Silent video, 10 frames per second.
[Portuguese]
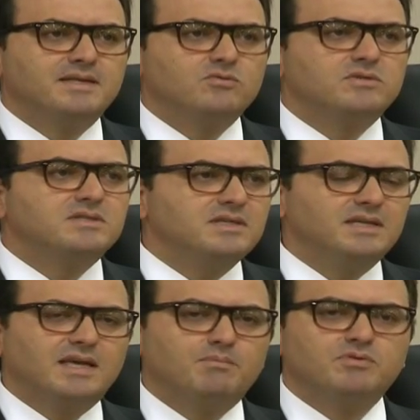pensando
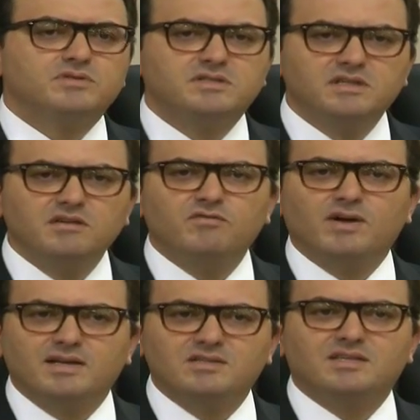sim que é
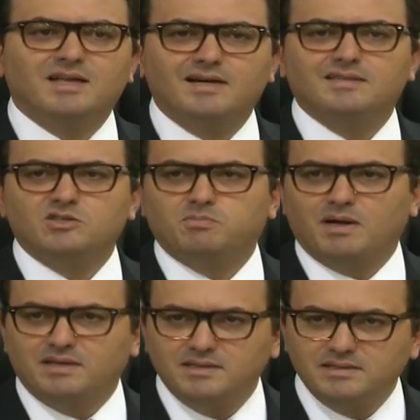possível acreditar neste